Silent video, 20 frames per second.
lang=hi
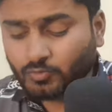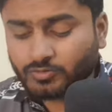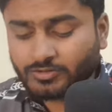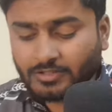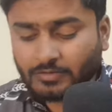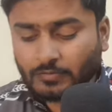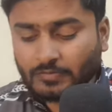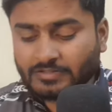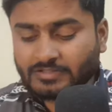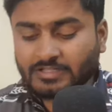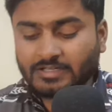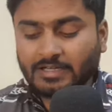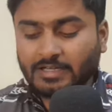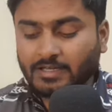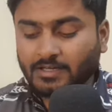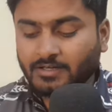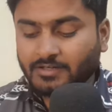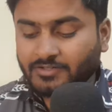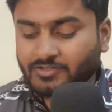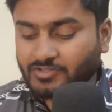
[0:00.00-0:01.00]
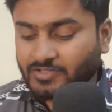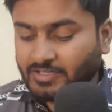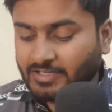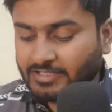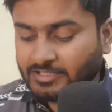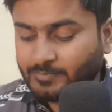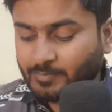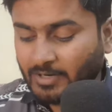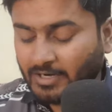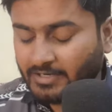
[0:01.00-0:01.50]
दूसरा क्वेश्चन है
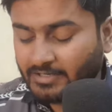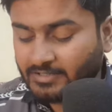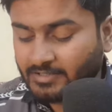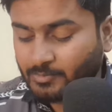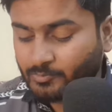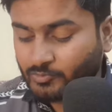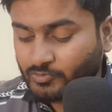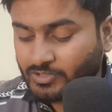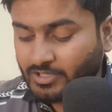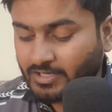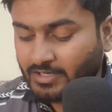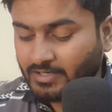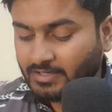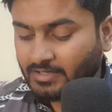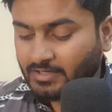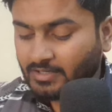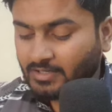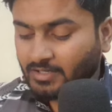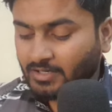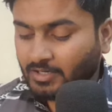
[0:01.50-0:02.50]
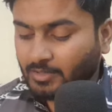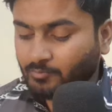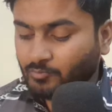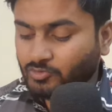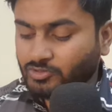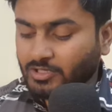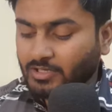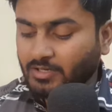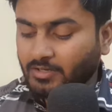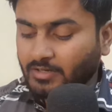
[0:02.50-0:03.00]
ऋषिकेश पांडे ने पूछा है अब
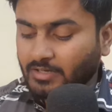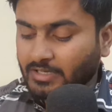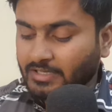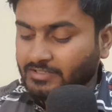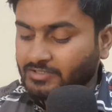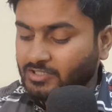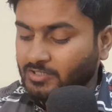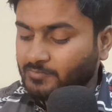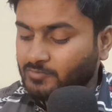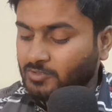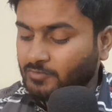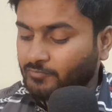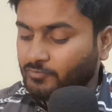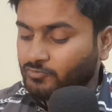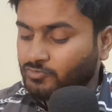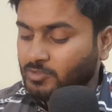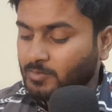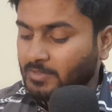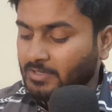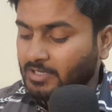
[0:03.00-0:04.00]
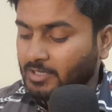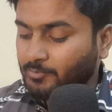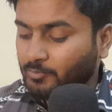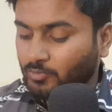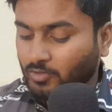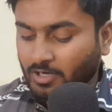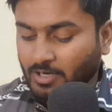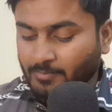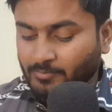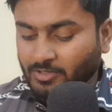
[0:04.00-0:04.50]
मुझे एच डी एफ सी फ्यूचर बैंक के
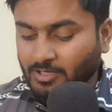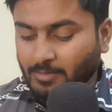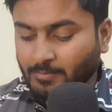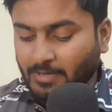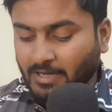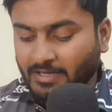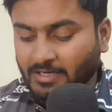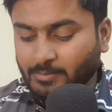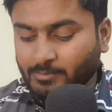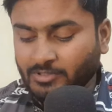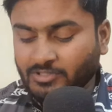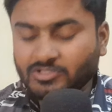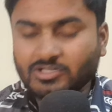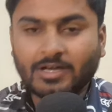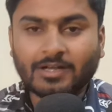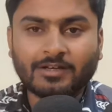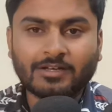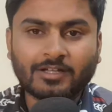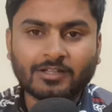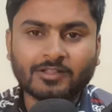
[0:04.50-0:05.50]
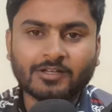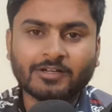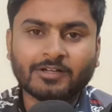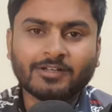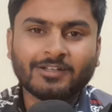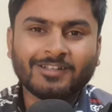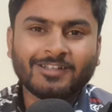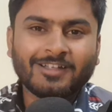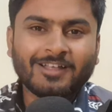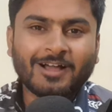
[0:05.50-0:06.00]
प्रोग्राम के बारे में जानना था
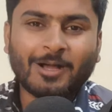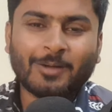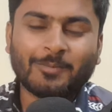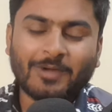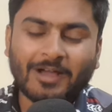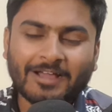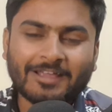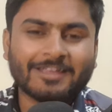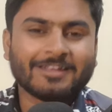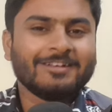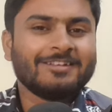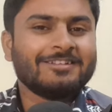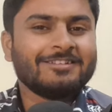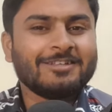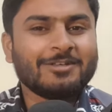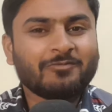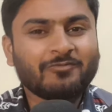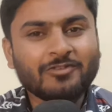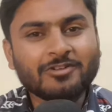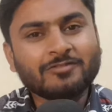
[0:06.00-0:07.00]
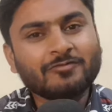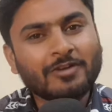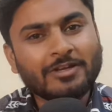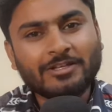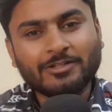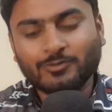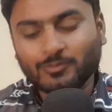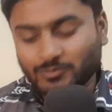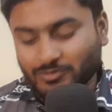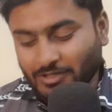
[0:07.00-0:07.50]
अब अगेन ये फिर
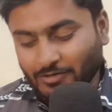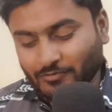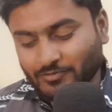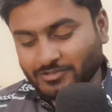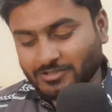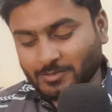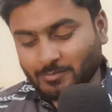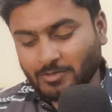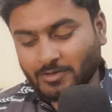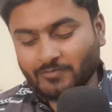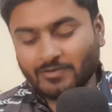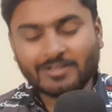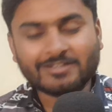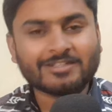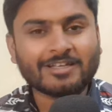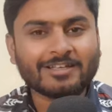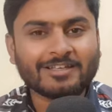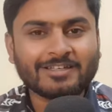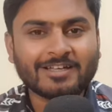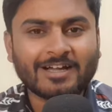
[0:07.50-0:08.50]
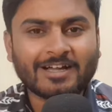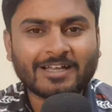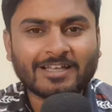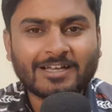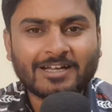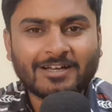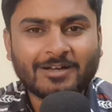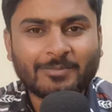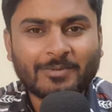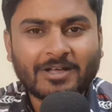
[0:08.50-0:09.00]
वही दूसरा क्वेश्चन भी वैसा ही आ
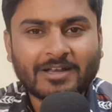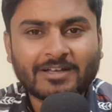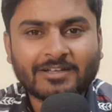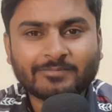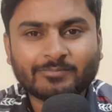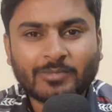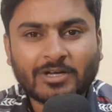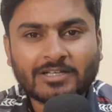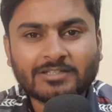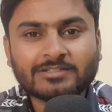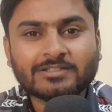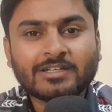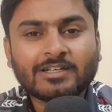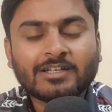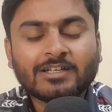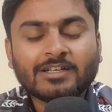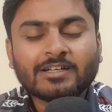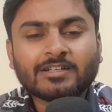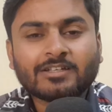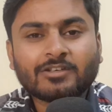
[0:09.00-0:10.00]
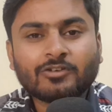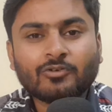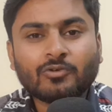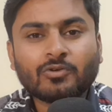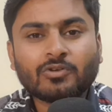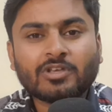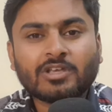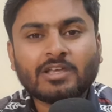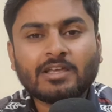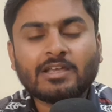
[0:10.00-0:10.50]
गया हमारे पास
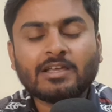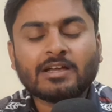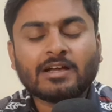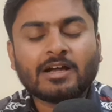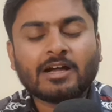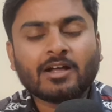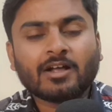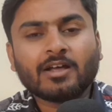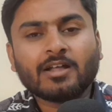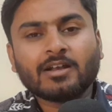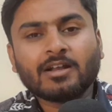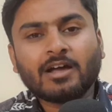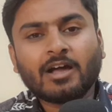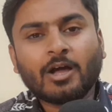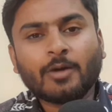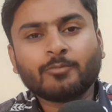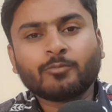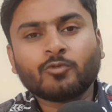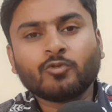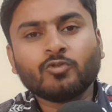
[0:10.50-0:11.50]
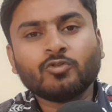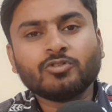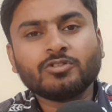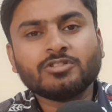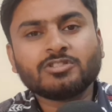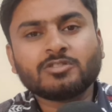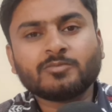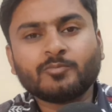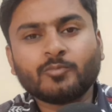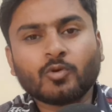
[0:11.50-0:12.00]
क्योंकि अगर आपको
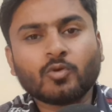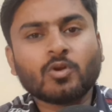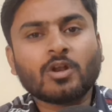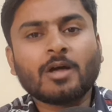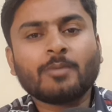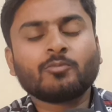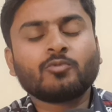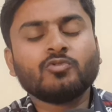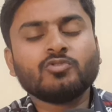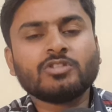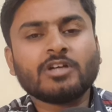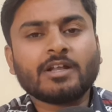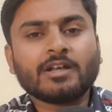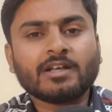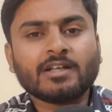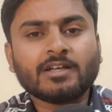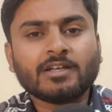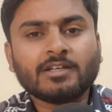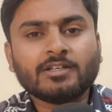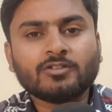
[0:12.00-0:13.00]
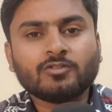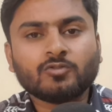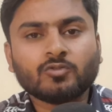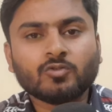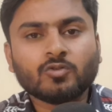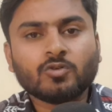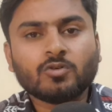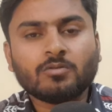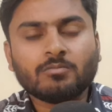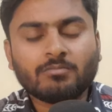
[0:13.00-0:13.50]
इस प्रोग्राम को जानना है
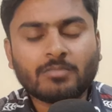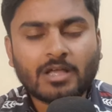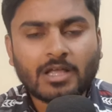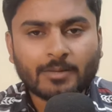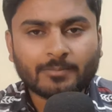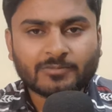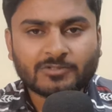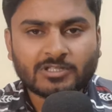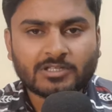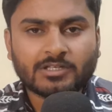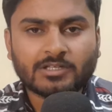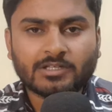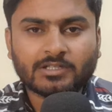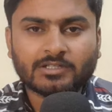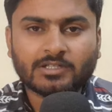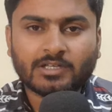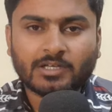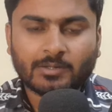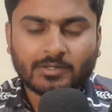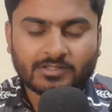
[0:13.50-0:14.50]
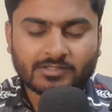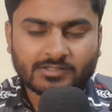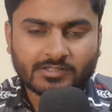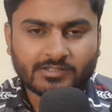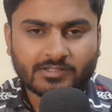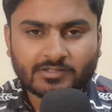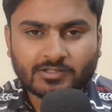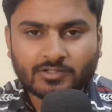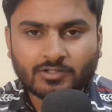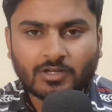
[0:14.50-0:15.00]
तो मैं आपसे एक
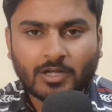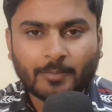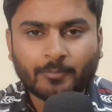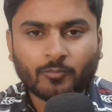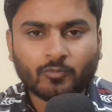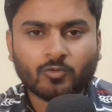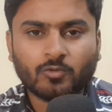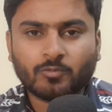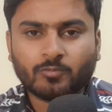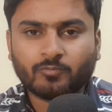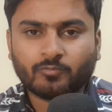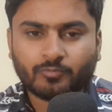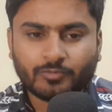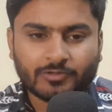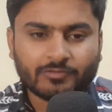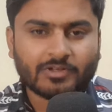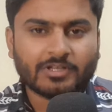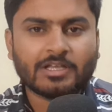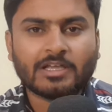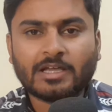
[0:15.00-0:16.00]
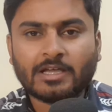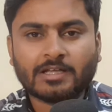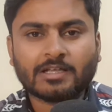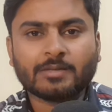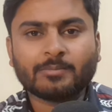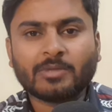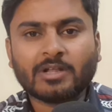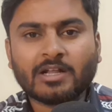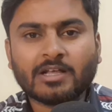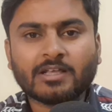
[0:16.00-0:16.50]
सजेशन आपको फिर वही है
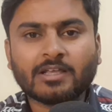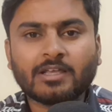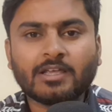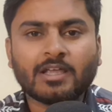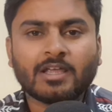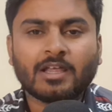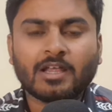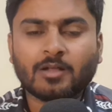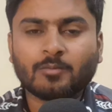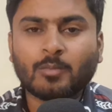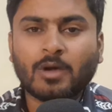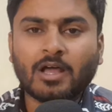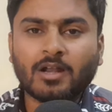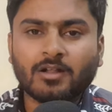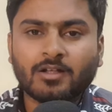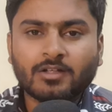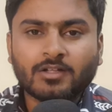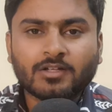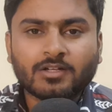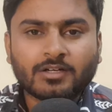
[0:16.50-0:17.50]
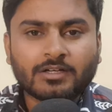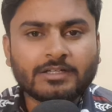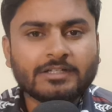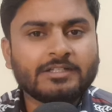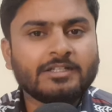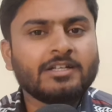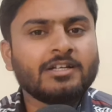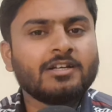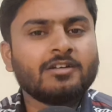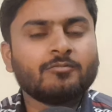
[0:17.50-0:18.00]
कि मेरा कि एक बार
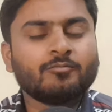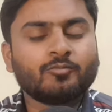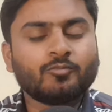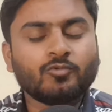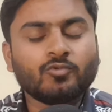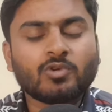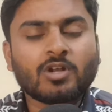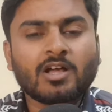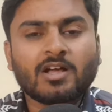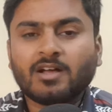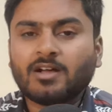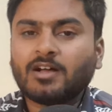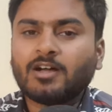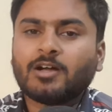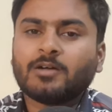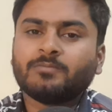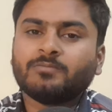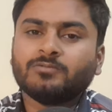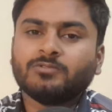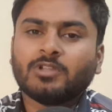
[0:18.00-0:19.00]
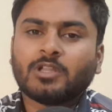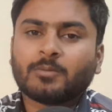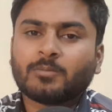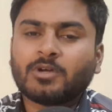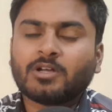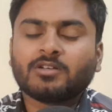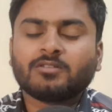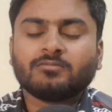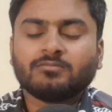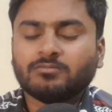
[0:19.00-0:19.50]
डिटेल पूरा आप
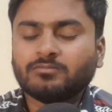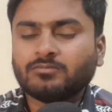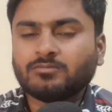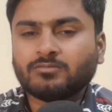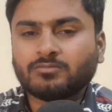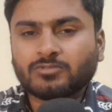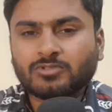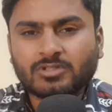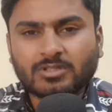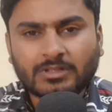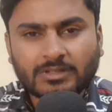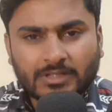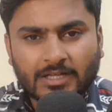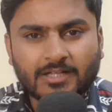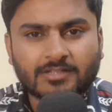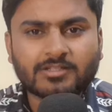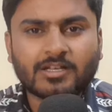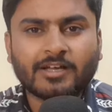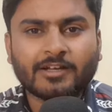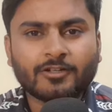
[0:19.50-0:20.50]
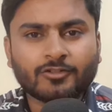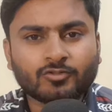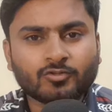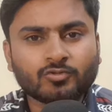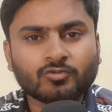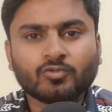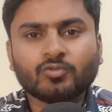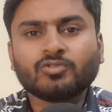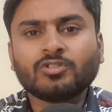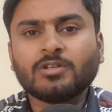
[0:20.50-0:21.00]
लगभग ना सारे
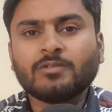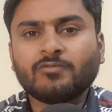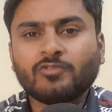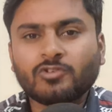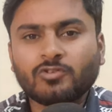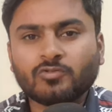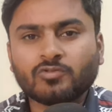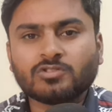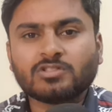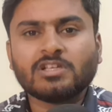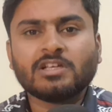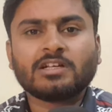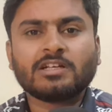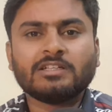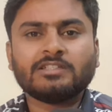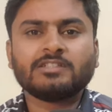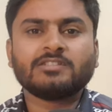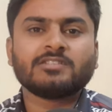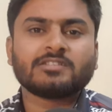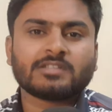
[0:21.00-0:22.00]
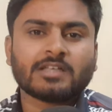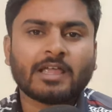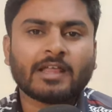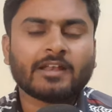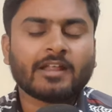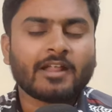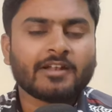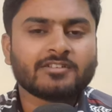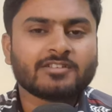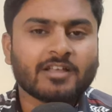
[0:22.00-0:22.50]
तो दो तीन वीडियोस देख लीजिए जैसे
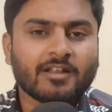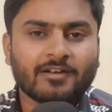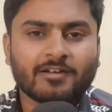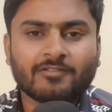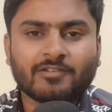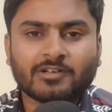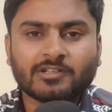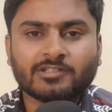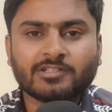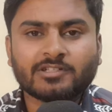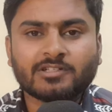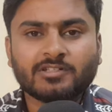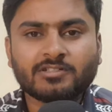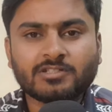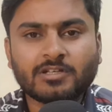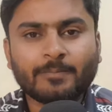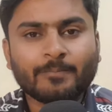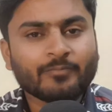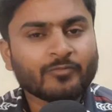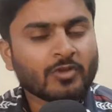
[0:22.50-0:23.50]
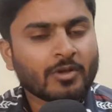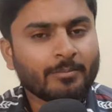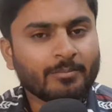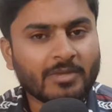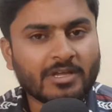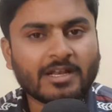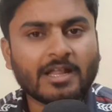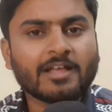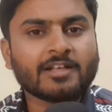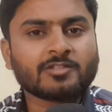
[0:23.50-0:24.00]
इनहैंड सैलरी वाला देख लीजिए
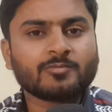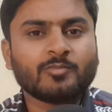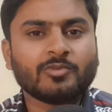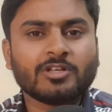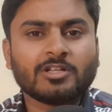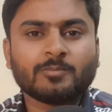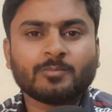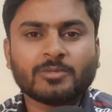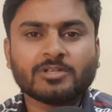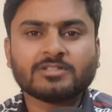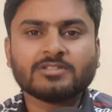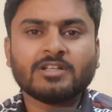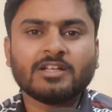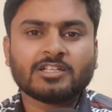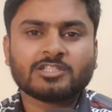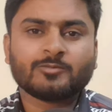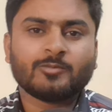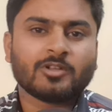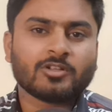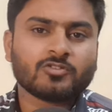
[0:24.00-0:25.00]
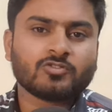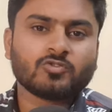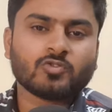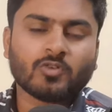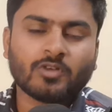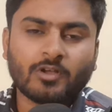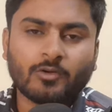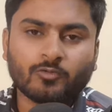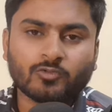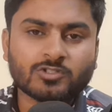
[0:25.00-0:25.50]
मेरा एक्सपीरियंस पर्सनल एक्सपीरियंस
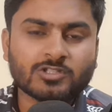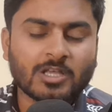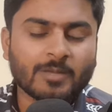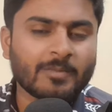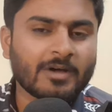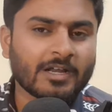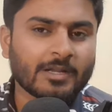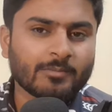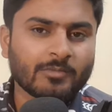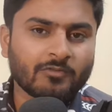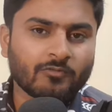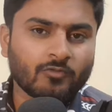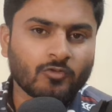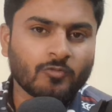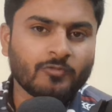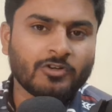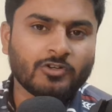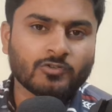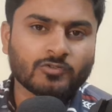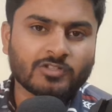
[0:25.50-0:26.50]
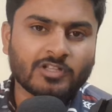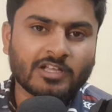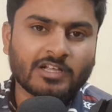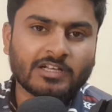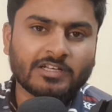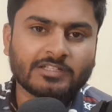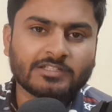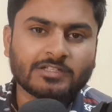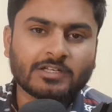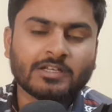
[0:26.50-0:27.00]
जो है उसके बारे में वो वीडियोज़
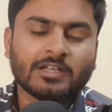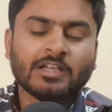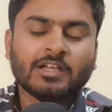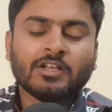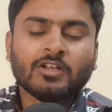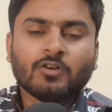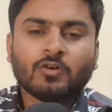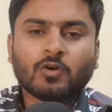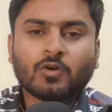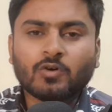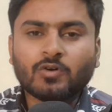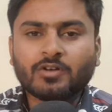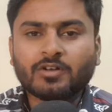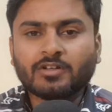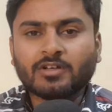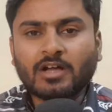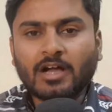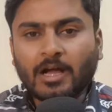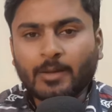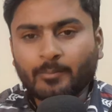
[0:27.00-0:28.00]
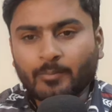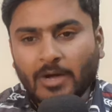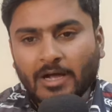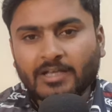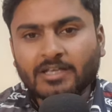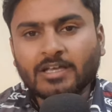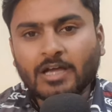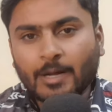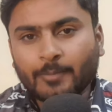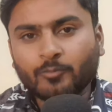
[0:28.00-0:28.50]
देख लीजिए और
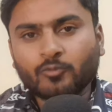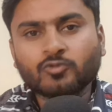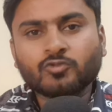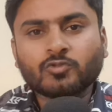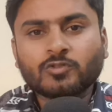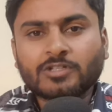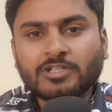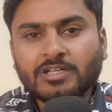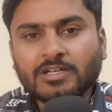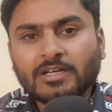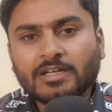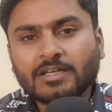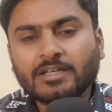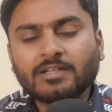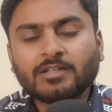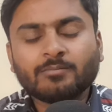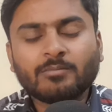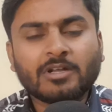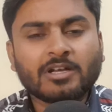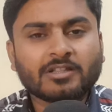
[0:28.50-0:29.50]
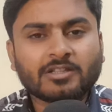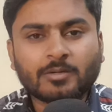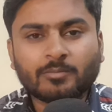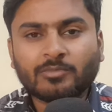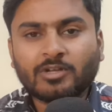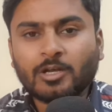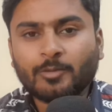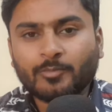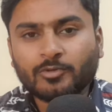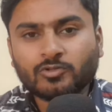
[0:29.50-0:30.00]
बाकी आपको जो ठीक लगे मैंने
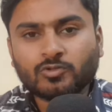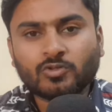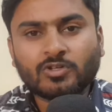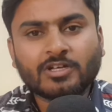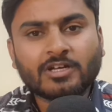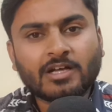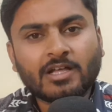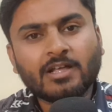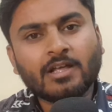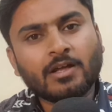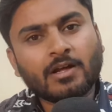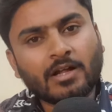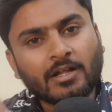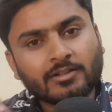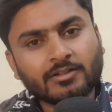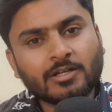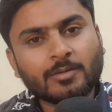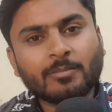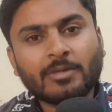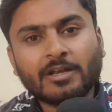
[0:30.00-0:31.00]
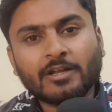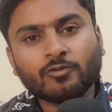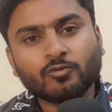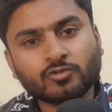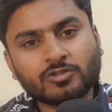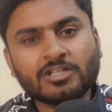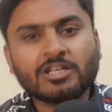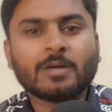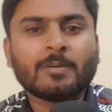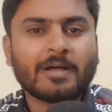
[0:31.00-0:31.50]
थंबनेल पे जो लिखा है अंदर मैंने
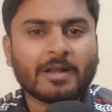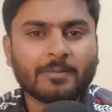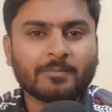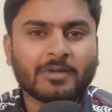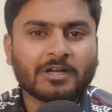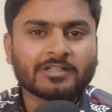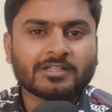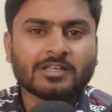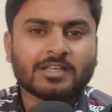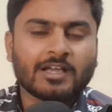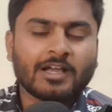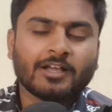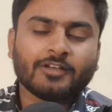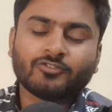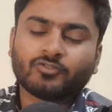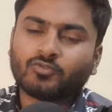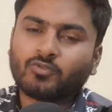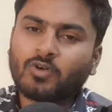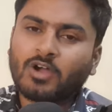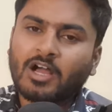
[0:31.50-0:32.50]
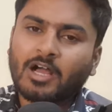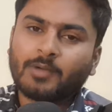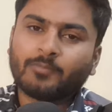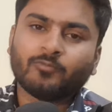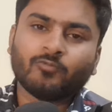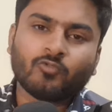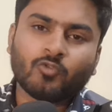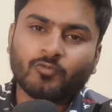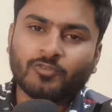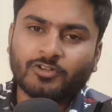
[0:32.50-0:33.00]
उसी के बारे में बात किया है तो आप
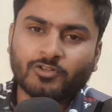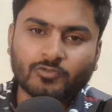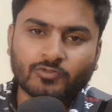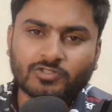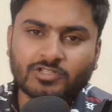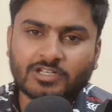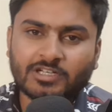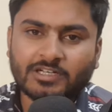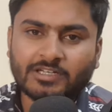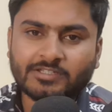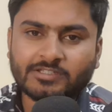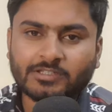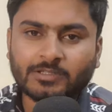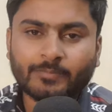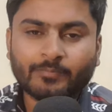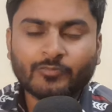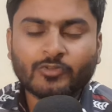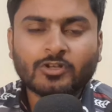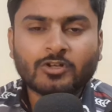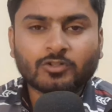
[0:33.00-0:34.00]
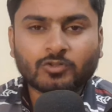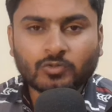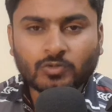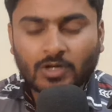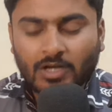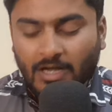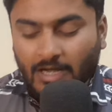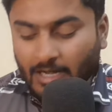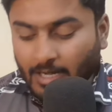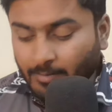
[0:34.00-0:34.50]
वो वीडियोस देख लीजिए तो
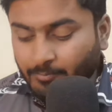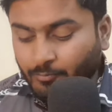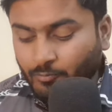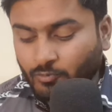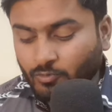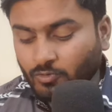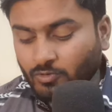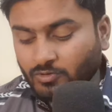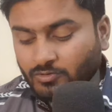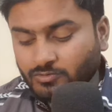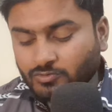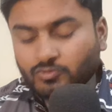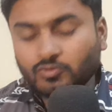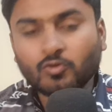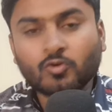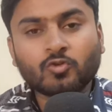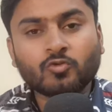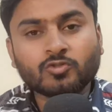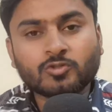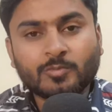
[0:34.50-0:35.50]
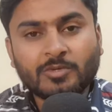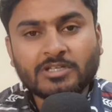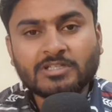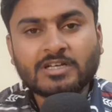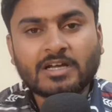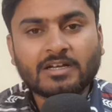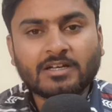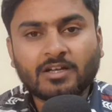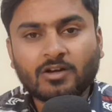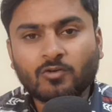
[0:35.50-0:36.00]
आपको जो कुछ भी
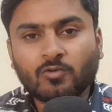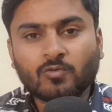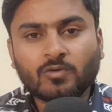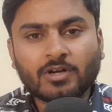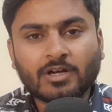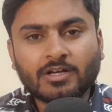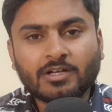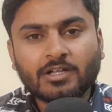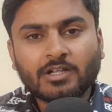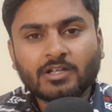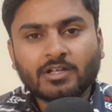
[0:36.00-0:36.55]
जानना होगा